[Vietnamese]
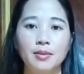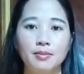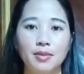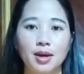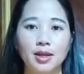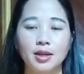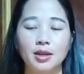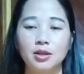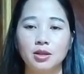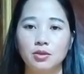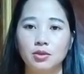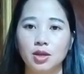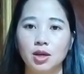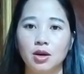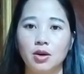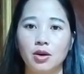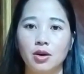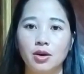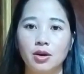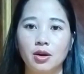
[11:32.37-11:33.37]
mà nhắc trò
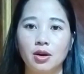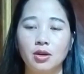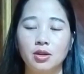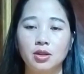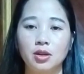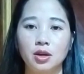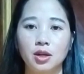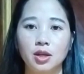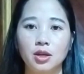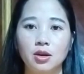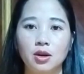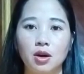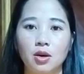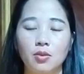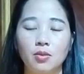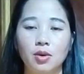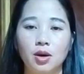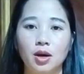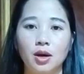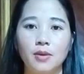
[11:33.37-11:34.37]
đợt họ nó do ít
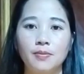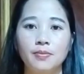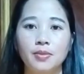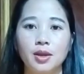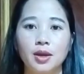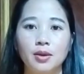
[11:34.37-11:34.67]
họ ở